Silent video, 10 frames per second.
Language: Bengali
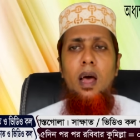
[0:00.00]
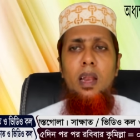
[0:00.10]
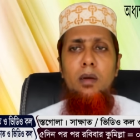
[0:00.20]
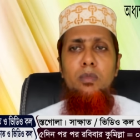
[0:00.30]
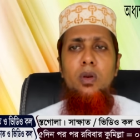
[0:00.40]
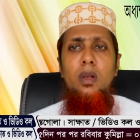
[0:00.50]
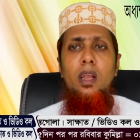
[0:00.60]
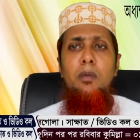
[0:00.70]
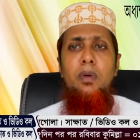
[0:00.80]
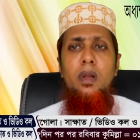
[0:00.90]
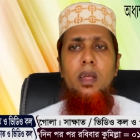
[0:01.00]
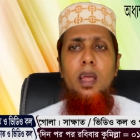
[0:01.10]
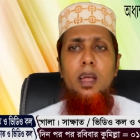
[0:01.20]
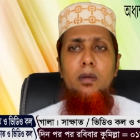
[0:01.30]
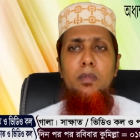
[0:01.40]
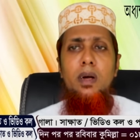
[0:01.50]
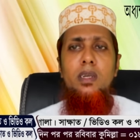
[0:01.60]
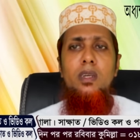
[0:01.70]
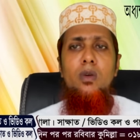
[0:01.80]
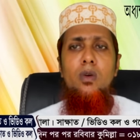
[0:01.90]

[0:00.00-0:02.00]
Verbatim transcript: আলহামদুলিল্লাহ প্রায় এক মাস